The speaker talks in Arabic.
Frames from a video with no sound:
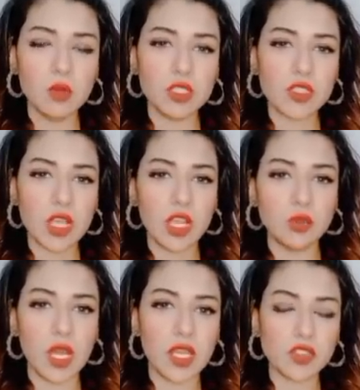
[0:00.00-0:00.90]

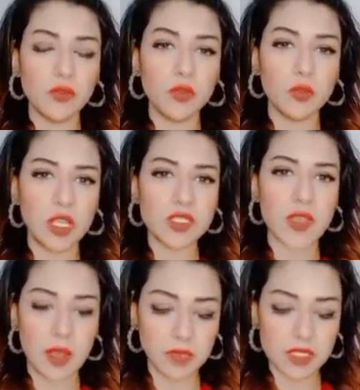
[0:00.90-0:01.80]
ويسلط وقال لك شوفوا
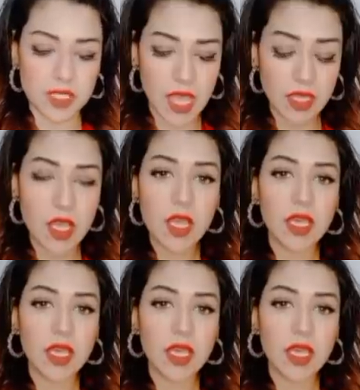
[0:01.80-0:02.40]
المنظر عامل ازاي